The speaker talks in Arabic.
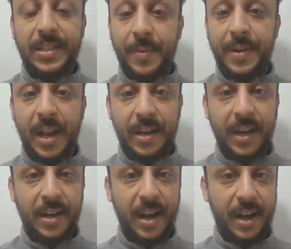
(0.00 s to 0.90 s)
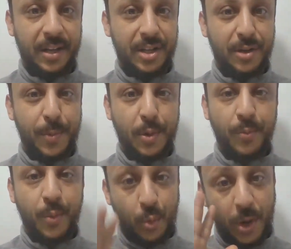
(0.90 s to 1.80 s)
أتمنى أن ينال
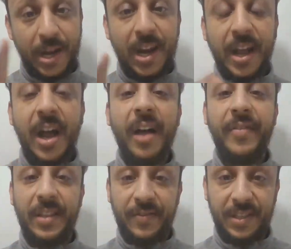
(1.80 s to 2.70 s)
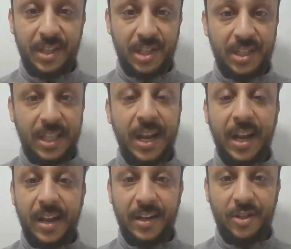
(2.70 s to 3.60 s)
إعجابكم وإلى اللقاء في تفسير جديد
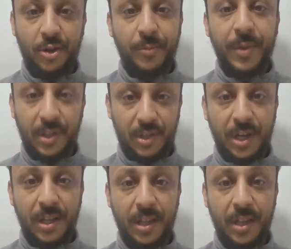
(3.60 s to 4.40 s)
على قناتكم إن شاء الله